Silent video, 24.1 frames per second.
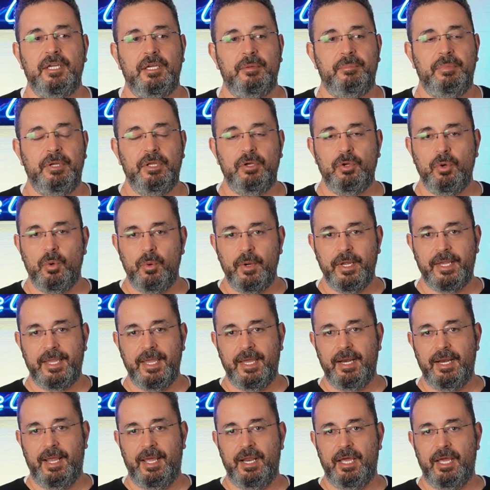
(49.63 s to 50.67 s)
بأنه هو
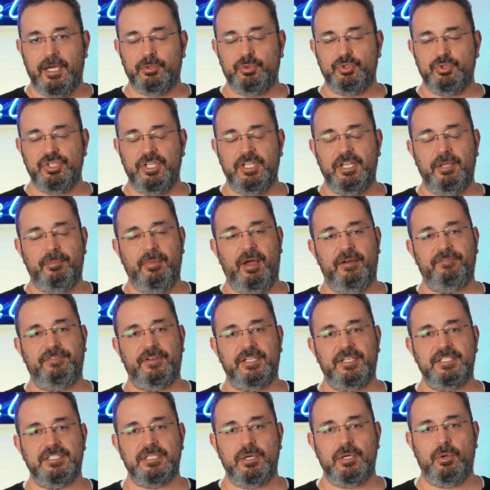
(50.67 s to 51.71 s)
كان علاقته جيدة مع
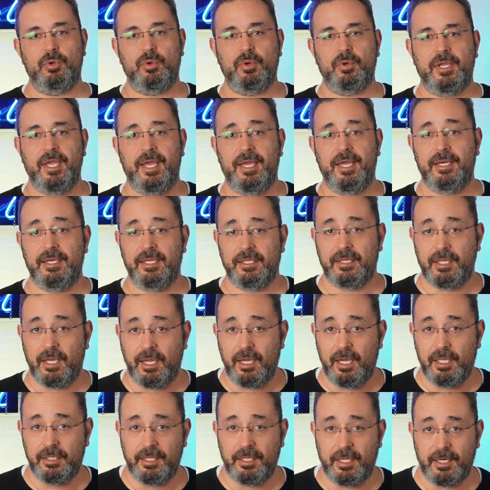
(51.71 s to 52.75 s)
فرنسا وأنه كان
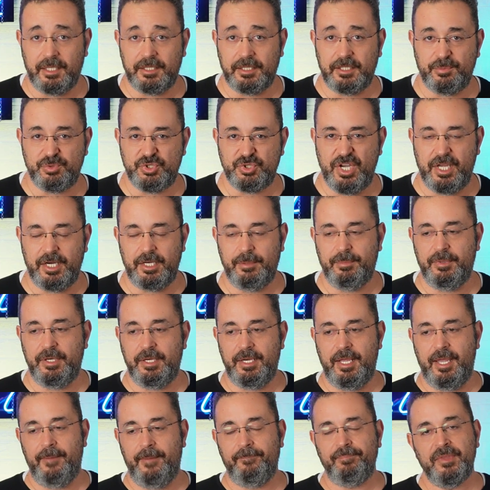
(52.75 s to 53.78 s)
يتقاضى راتب شهري
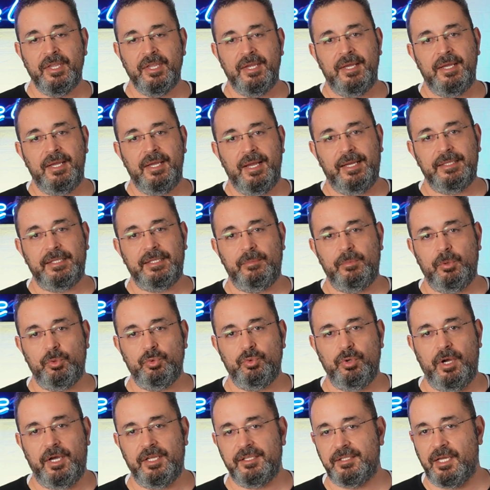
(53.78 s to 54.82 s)
منها هذا
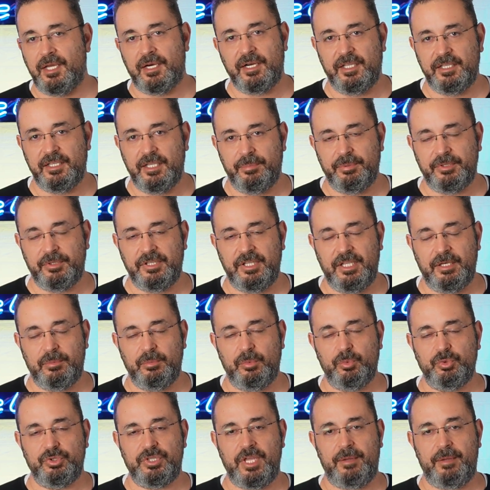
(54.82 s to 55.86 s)
الموضوع أثار غضب كثير من
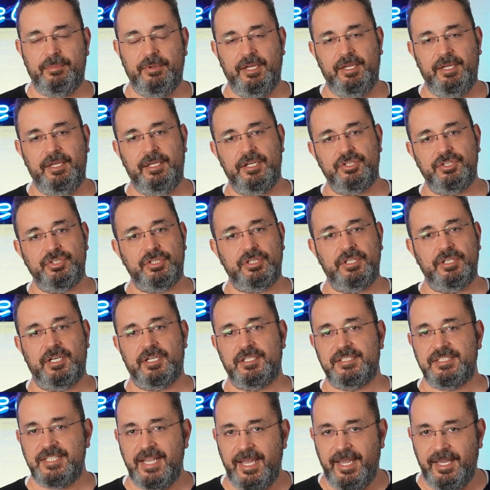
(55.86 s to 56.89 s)
المتابعين أجتني
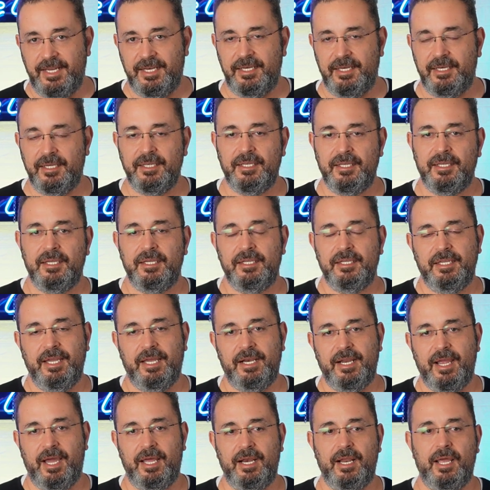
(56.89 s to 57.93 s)
رسائل
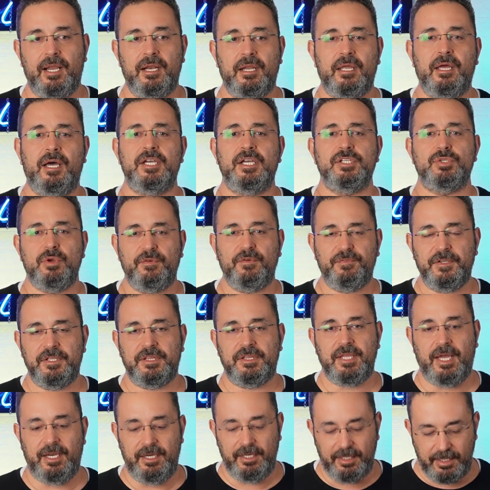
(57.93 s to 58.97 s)
يعني على الخاص وفي
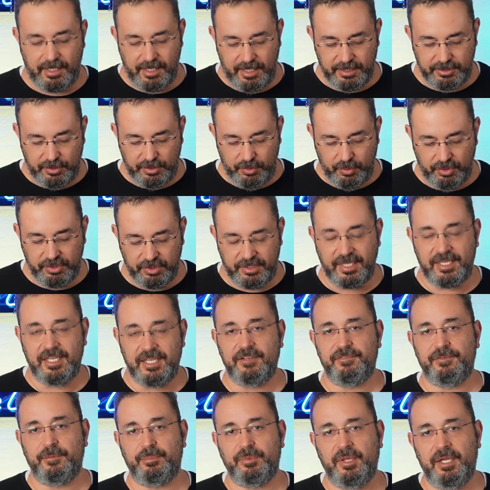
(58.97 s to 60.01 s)
التعليقات انه انت
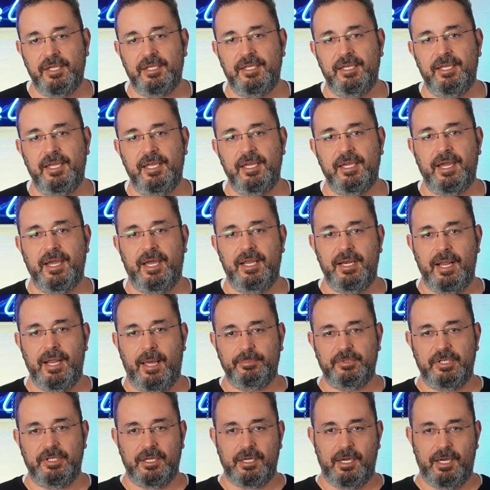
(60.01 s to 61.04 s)
كيف بتحكي هيك عن
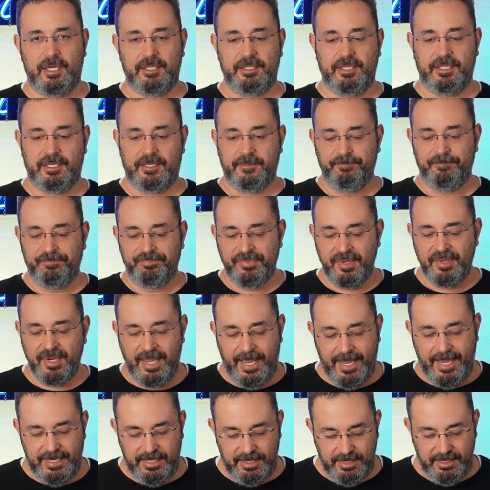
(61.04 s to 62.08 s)
عبد القادر
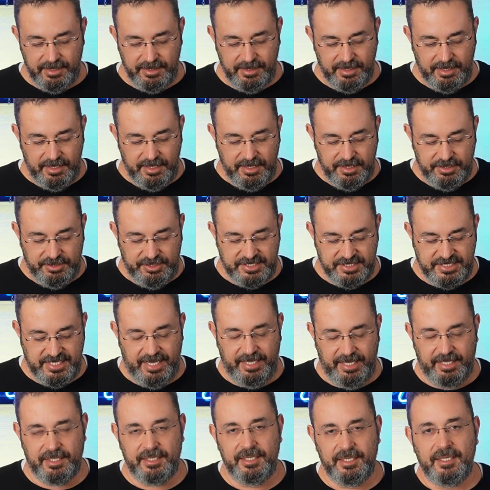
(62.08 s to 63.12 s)

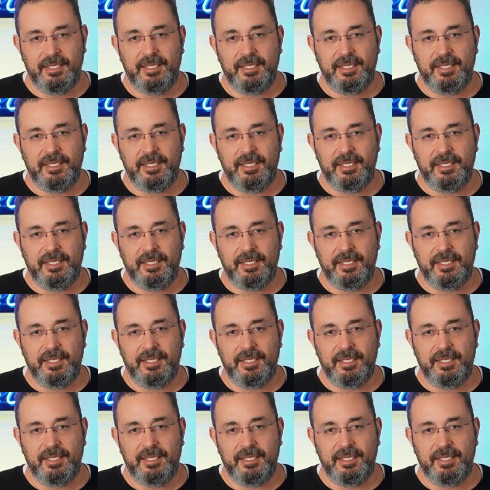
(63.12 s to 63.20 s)
الجزائري